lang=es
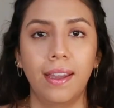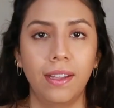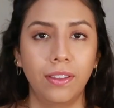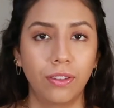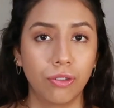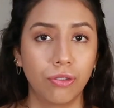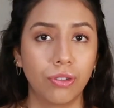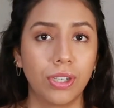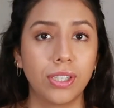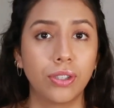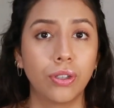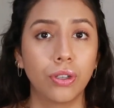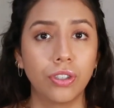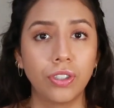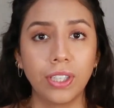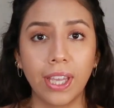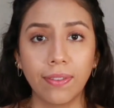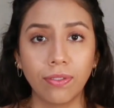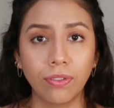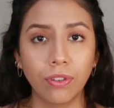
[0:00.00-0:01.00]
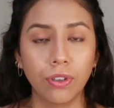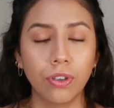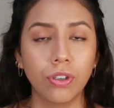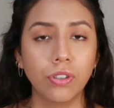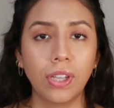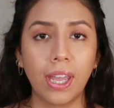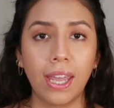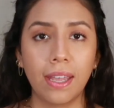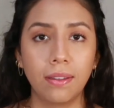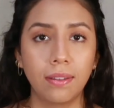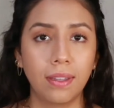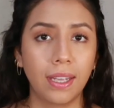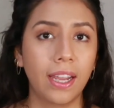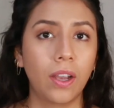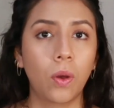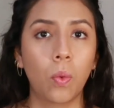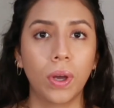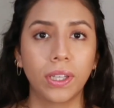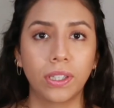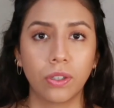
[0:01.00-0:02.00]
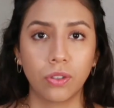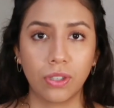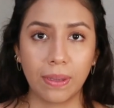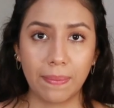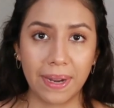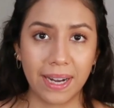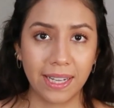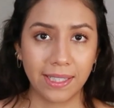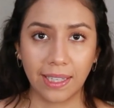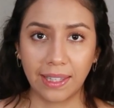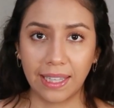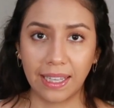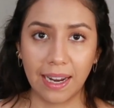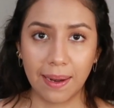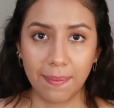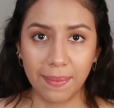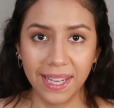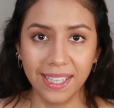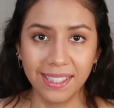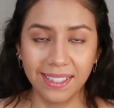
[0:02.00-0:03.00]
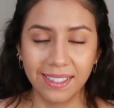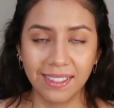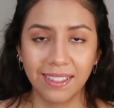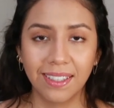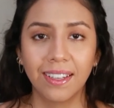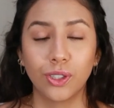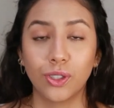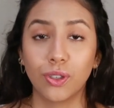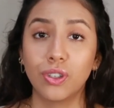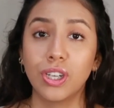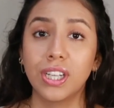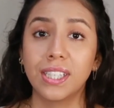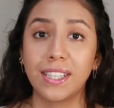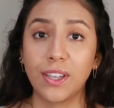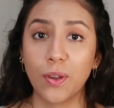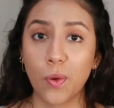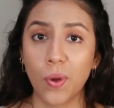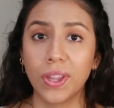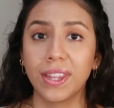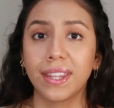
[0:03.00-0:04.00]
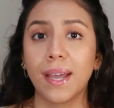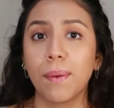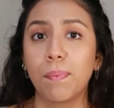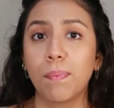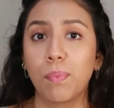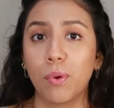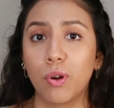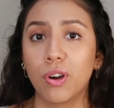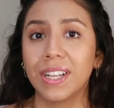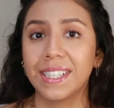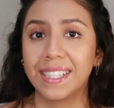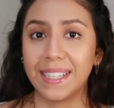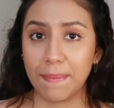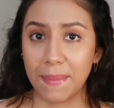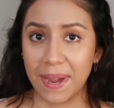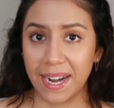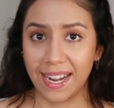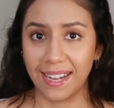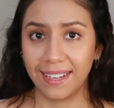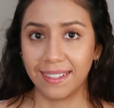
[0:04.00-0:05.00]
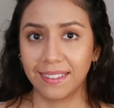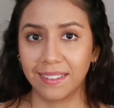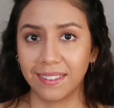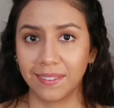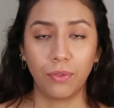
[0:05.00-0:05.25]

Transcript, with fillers: Entonces 200 entre 4 semanas que tiene el mes son 50 por semana.